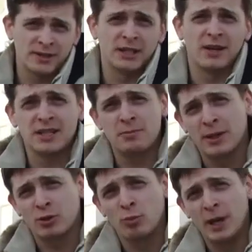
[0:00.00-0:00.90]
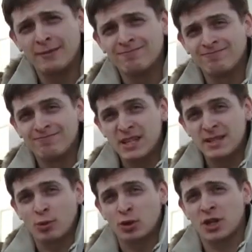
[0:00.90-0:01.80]
за 25 рублей.
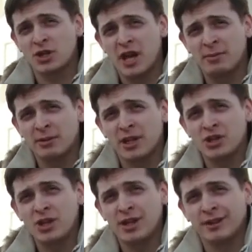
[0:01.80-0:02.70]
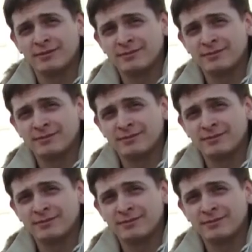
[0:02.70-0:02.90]
Спрос рождает предложение.